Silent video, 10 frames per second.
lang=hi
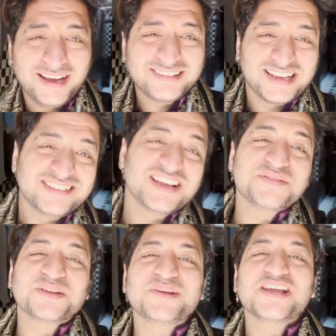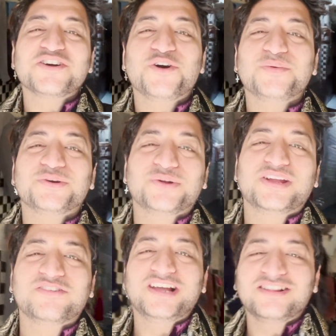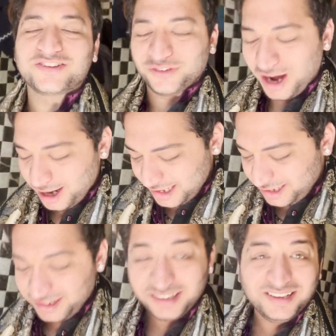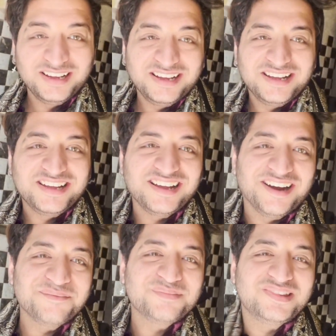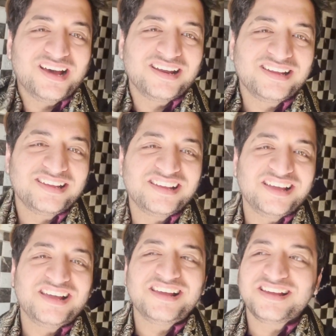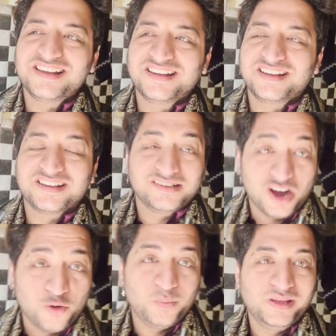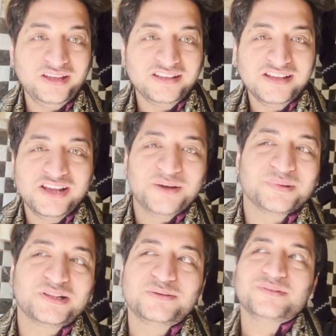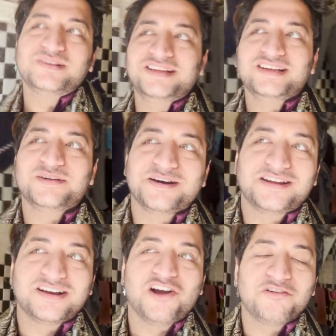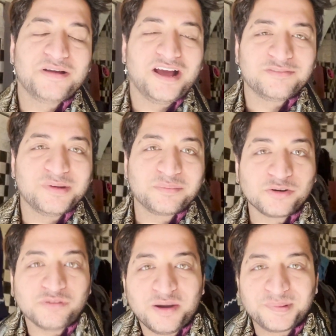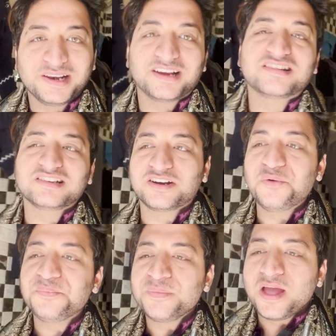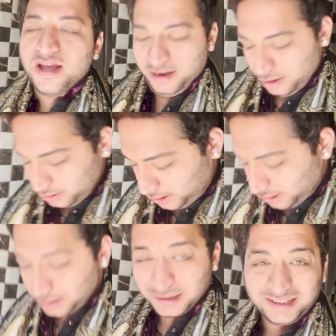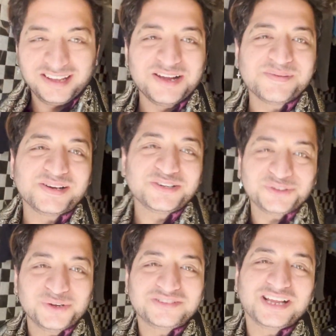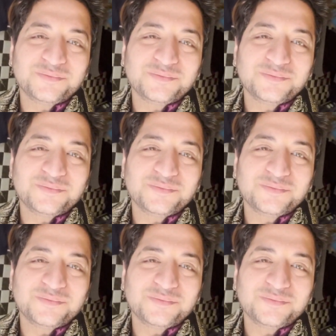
कैसे हैं सभी आई होप यू डूइंग वेल सो आज हम जा रहे हैं गांव में मतलब एक हमारा गांव है आज मैं आपको वहां पर लेकर चल रहा हूँ और ये हमारी दो साल